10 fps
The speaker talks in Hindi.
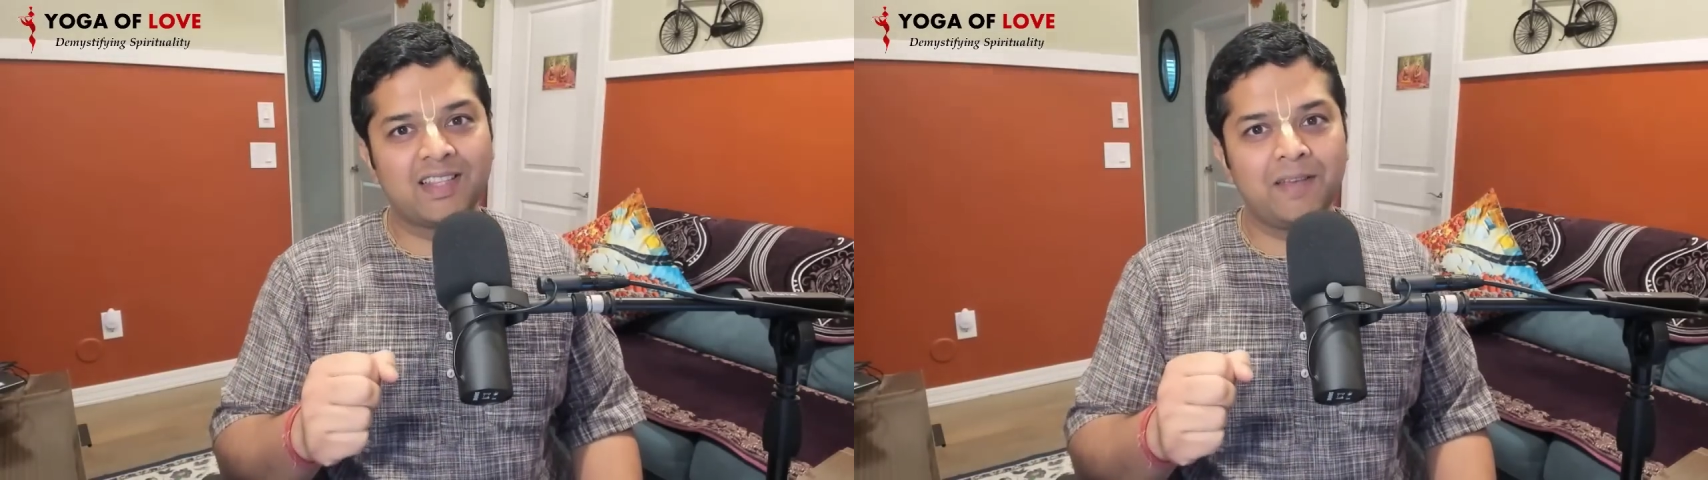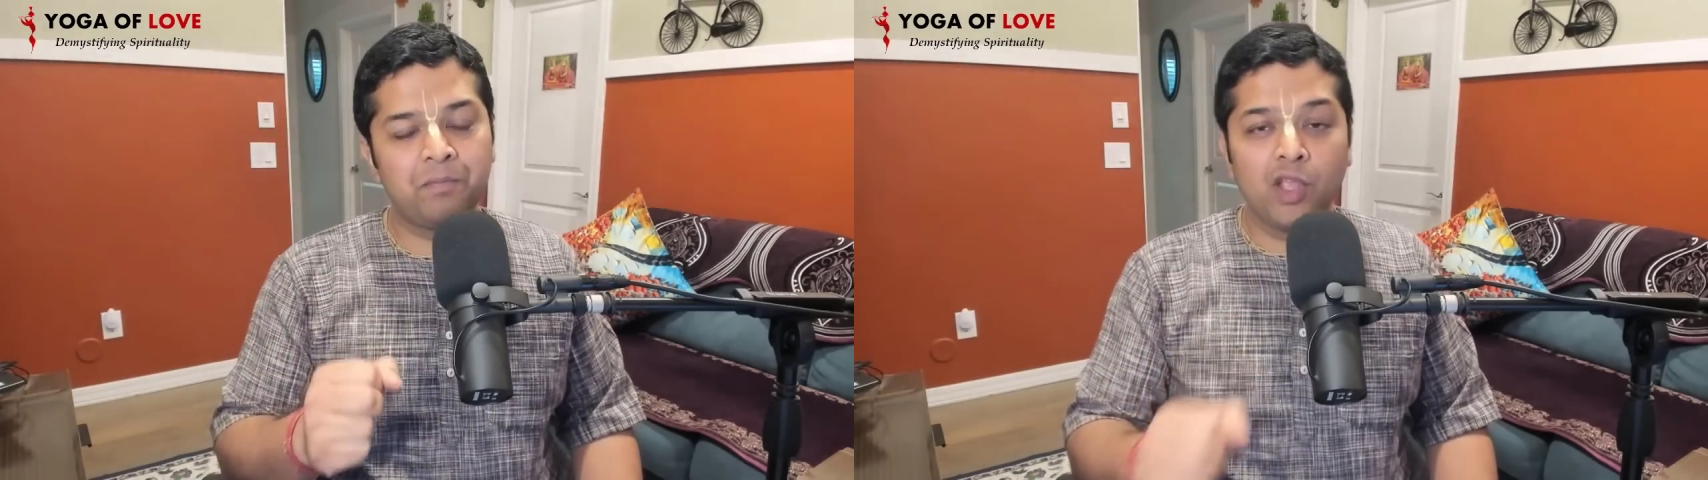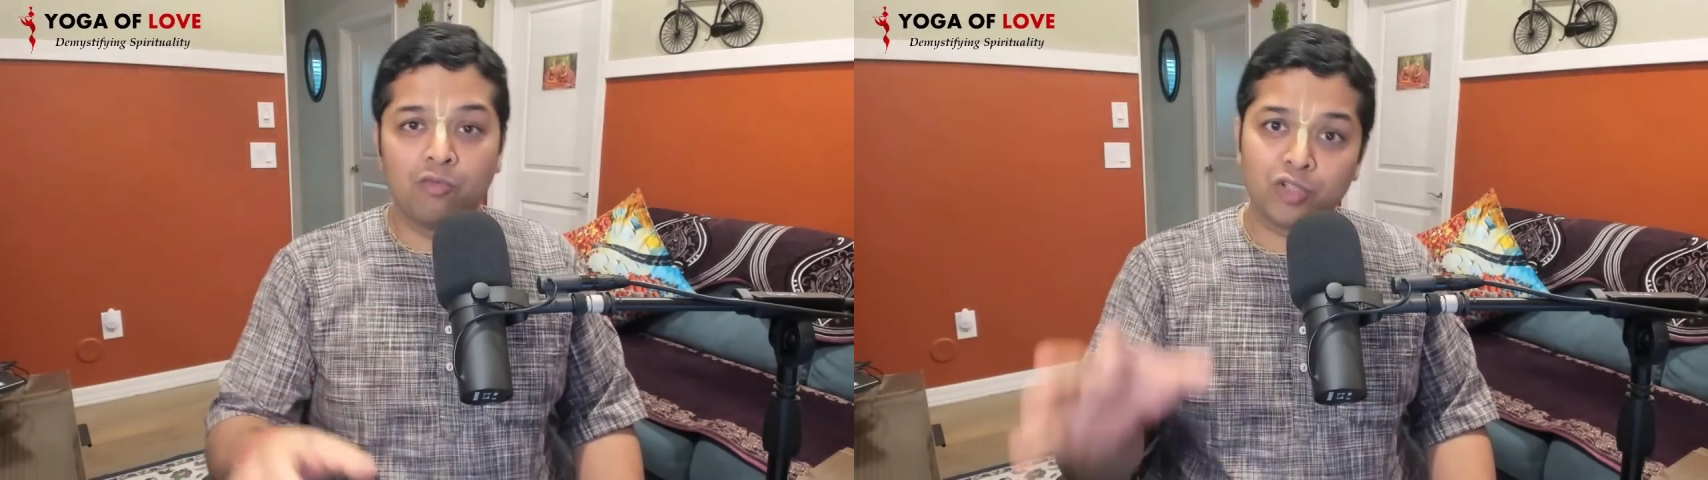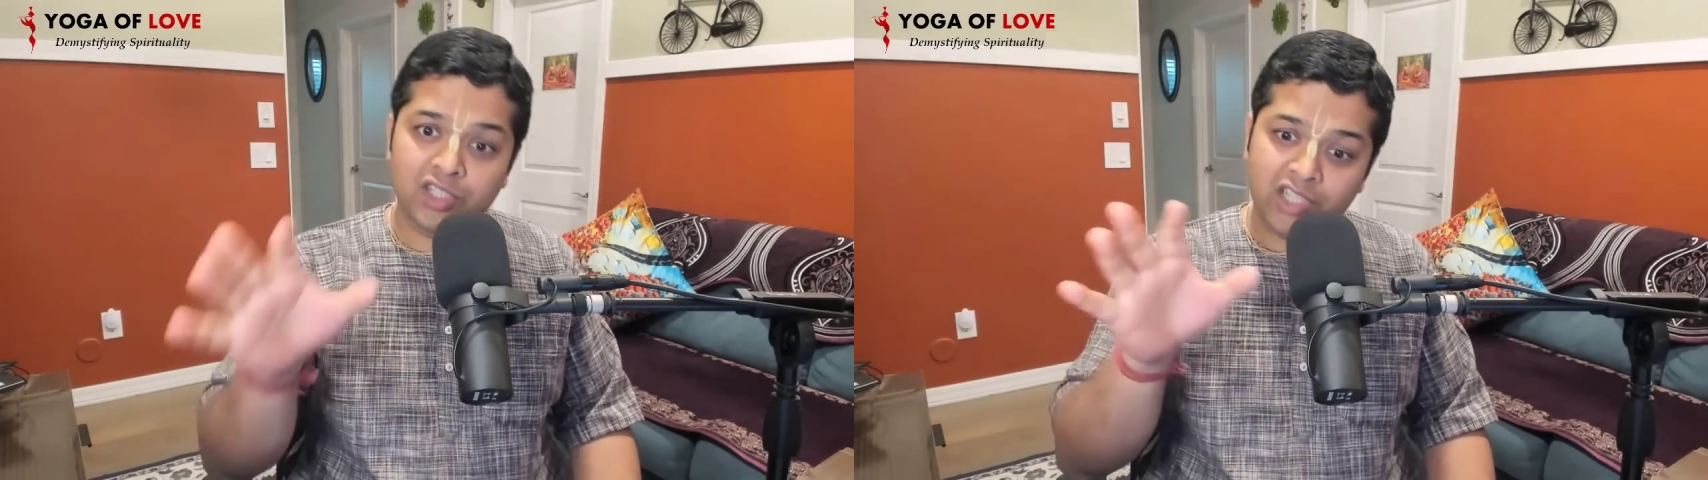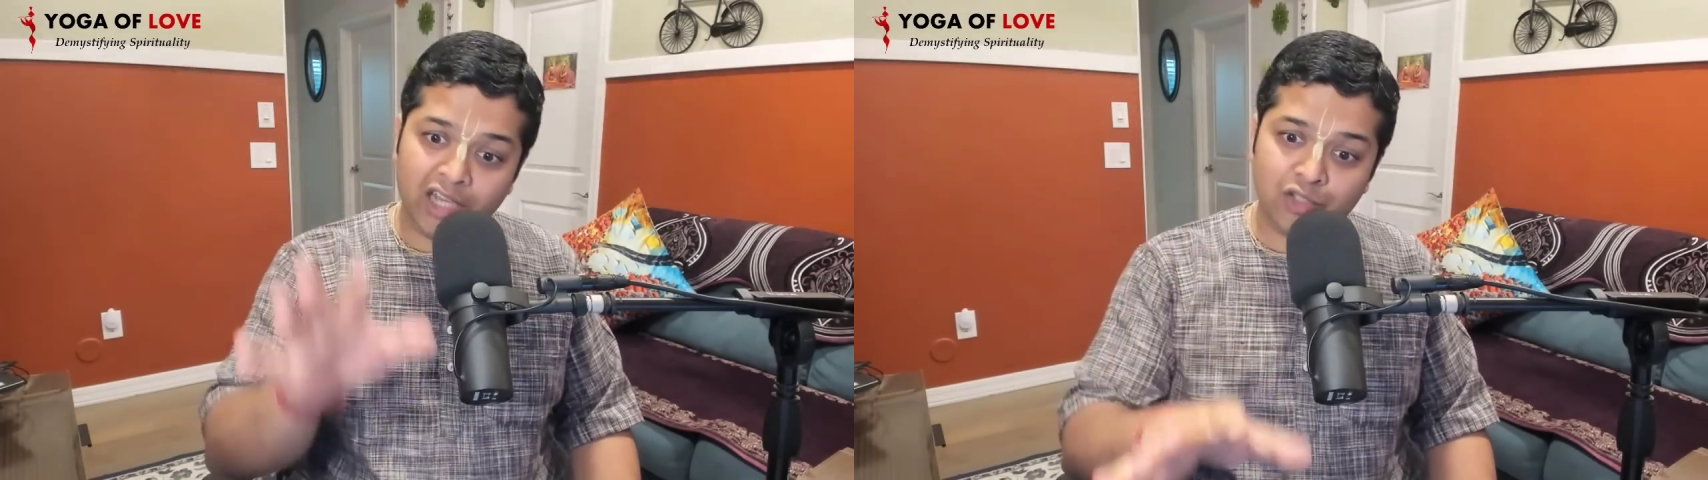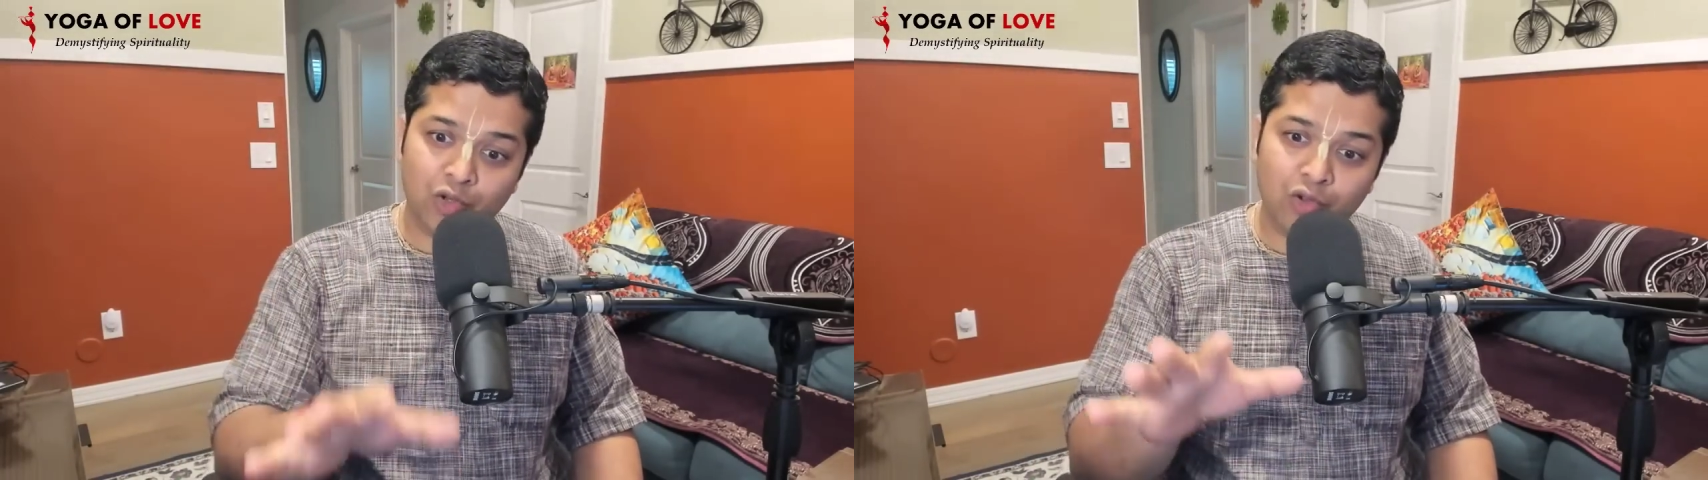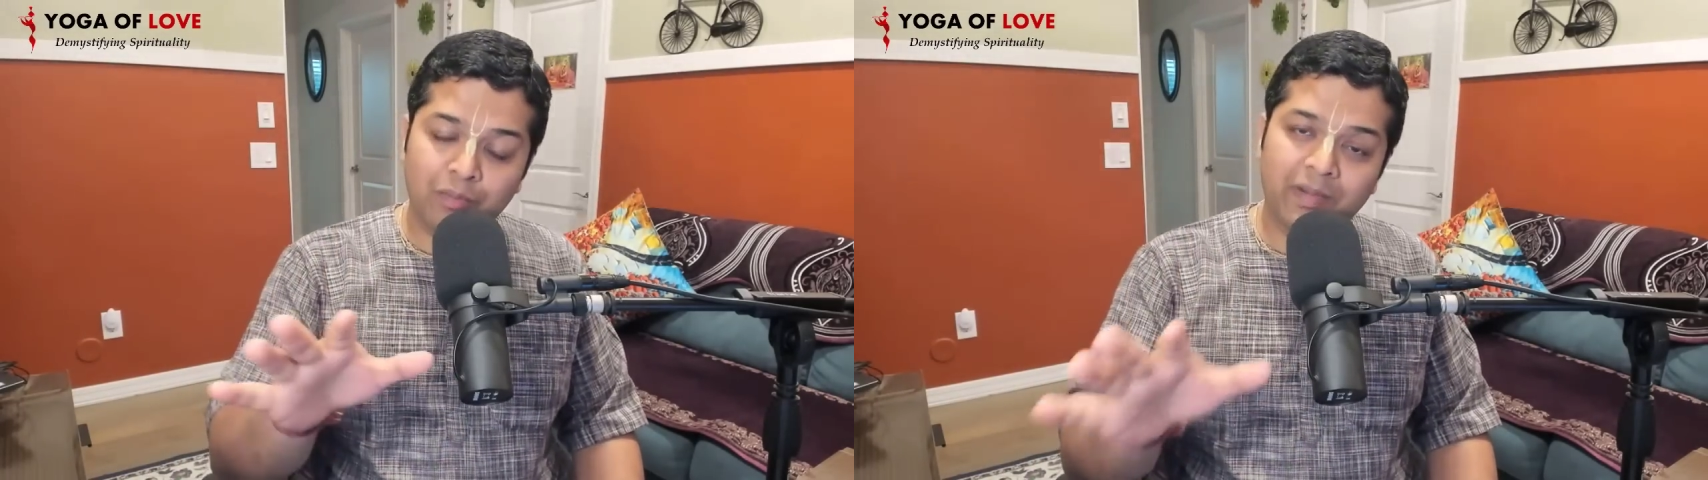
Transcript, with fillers: थे वो शास्त्रों को